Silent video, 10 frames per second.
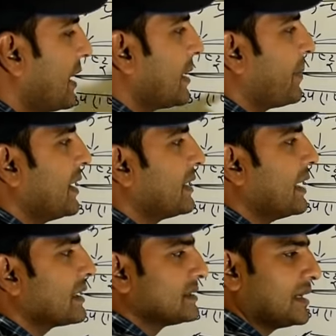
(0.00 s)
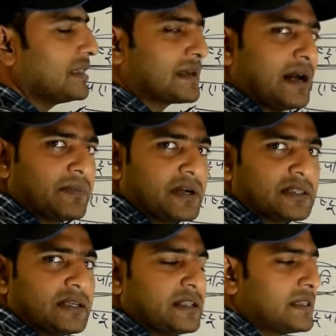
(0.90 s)
कार्यपालिका के साथ काम
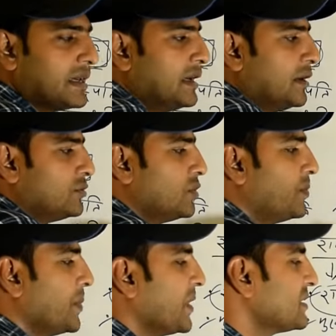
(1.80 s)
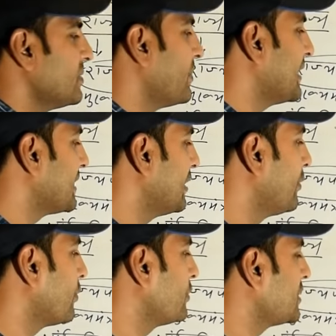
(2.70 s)
करते रहते हैं जो विपक्ष में बैठे
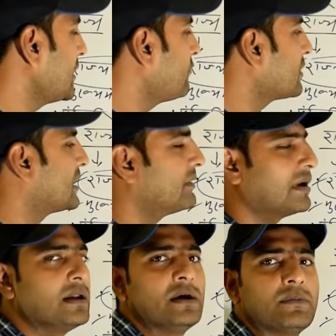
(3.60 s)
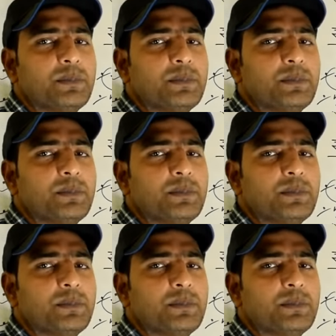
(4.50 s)
लोग होते हैं वह केवल